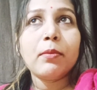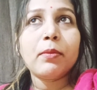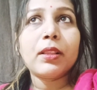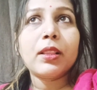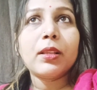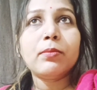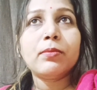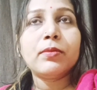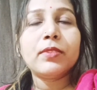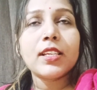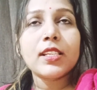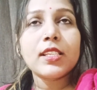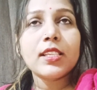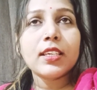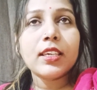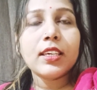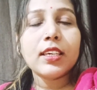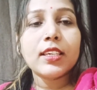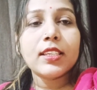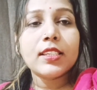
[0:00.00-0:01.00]
मतलब
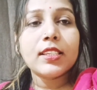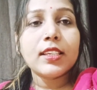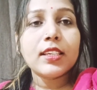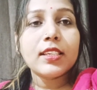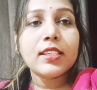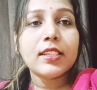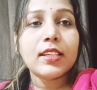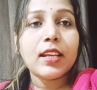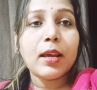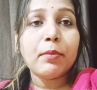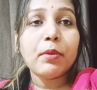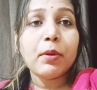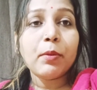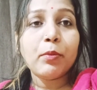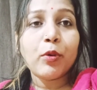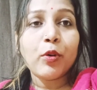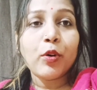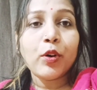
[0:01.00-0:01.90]
जैसे कि किसी किसी टाइम ना